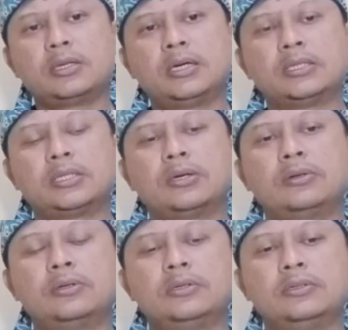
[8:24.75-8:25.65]

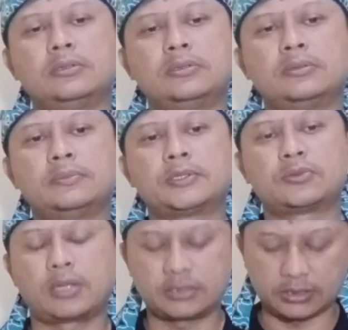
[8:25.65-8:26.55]
atau
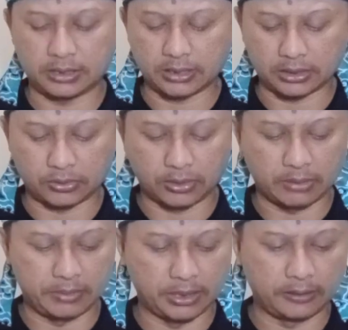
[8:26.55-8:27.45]
pasukan setingkat
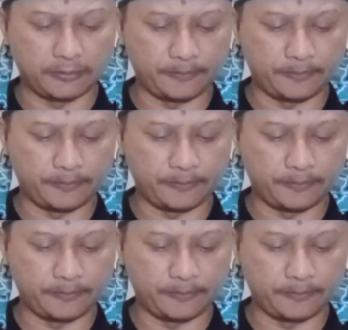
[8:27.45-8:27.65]
Koramil.